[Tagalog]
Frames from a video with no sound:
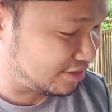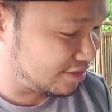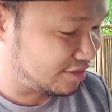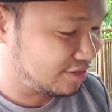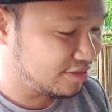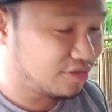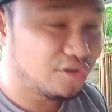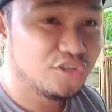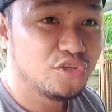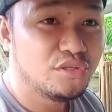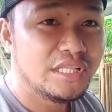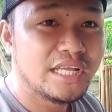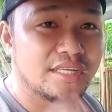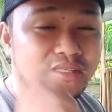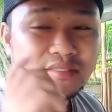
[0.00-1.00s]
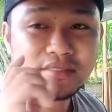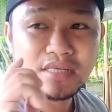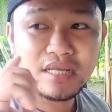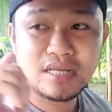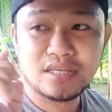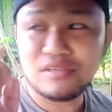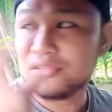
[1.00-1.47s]
So, yun lang.
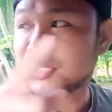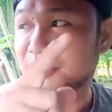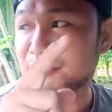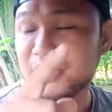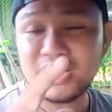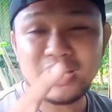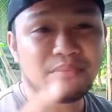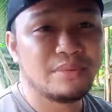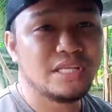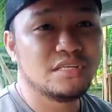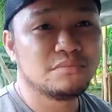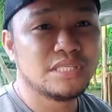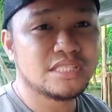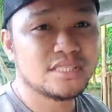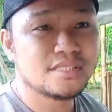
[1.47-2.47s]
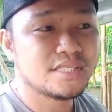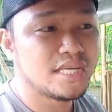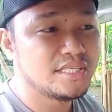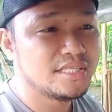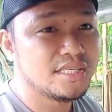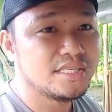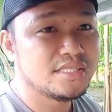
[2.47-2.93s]
Sa so, ngayon, ang pinapainom natin sa
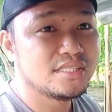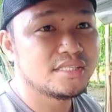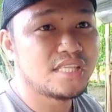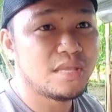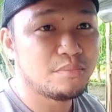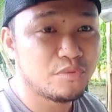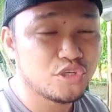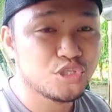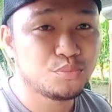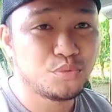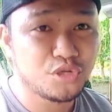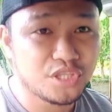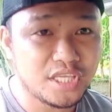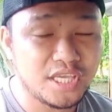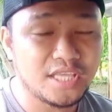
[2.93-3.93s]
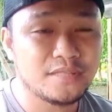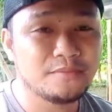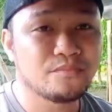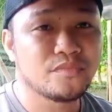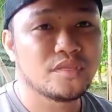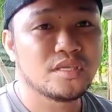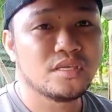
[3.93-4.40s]
kanya is Tepox 48
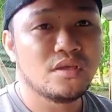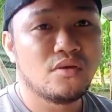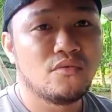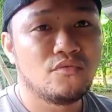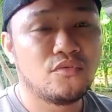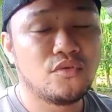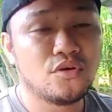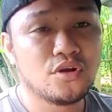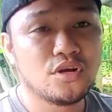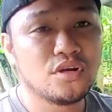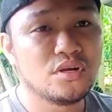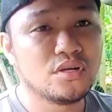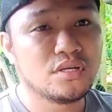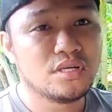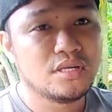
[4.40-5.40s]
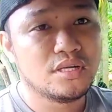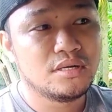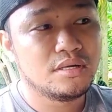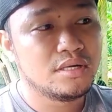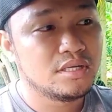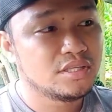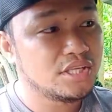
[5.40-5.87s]
for
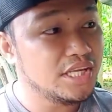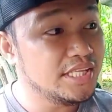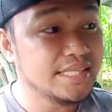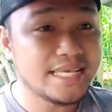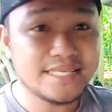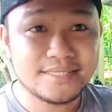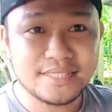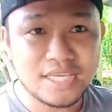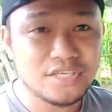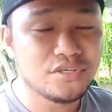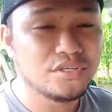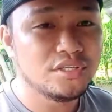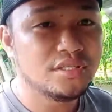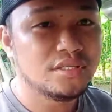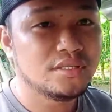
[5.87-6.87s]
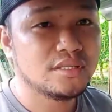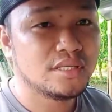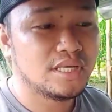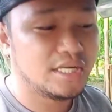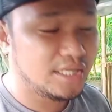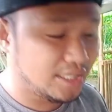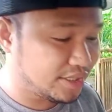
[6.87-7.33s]
3 days ngayon
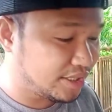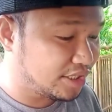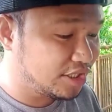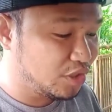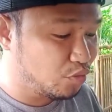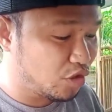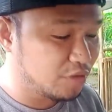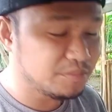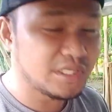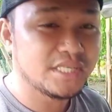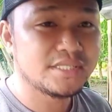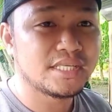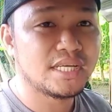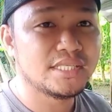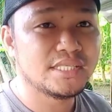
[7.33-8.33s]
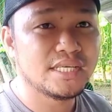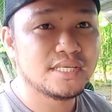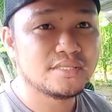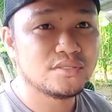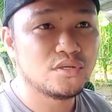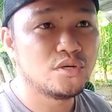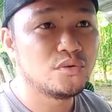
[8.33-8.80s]
at nag-deworm tayo sa kanya.
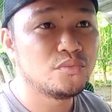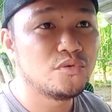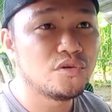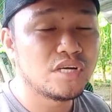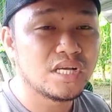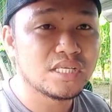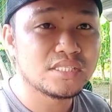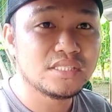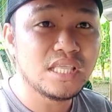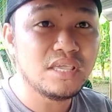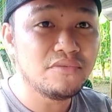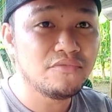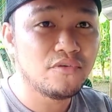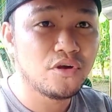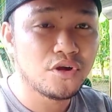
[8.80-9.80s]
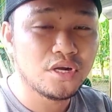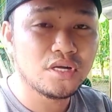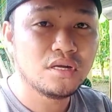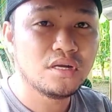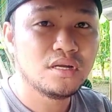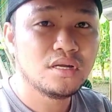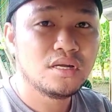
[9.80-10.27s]
So, bukas, day 4,
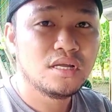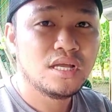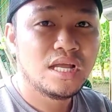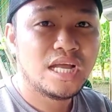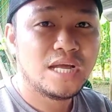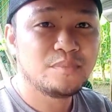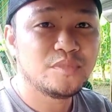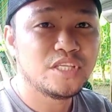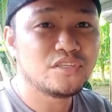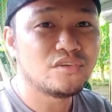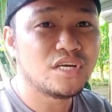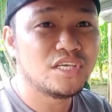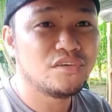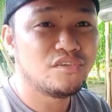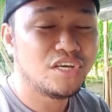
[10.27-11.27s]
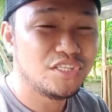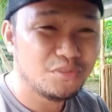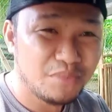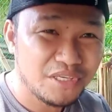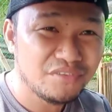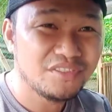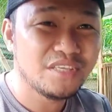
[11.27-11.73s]
update ko kayo kung ano
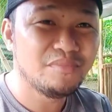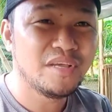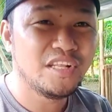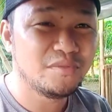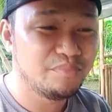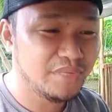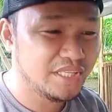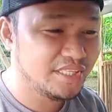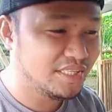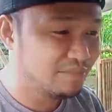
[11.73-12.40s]
ba yung development